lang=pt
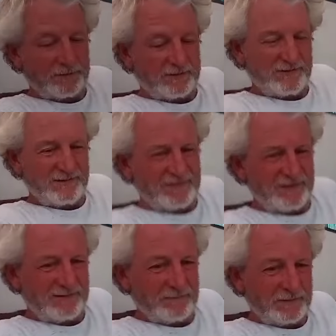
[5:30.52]
parte das
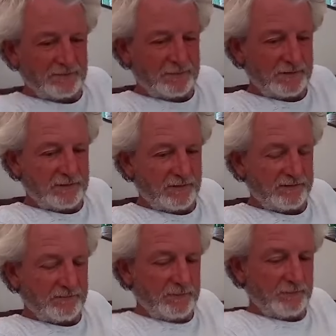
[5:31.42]
três e meia da manhã,
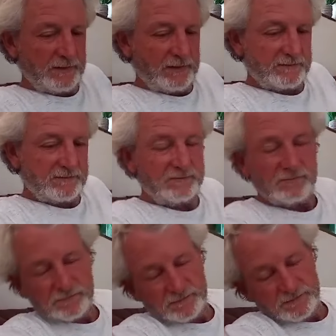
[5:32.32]
recebi uma ligação.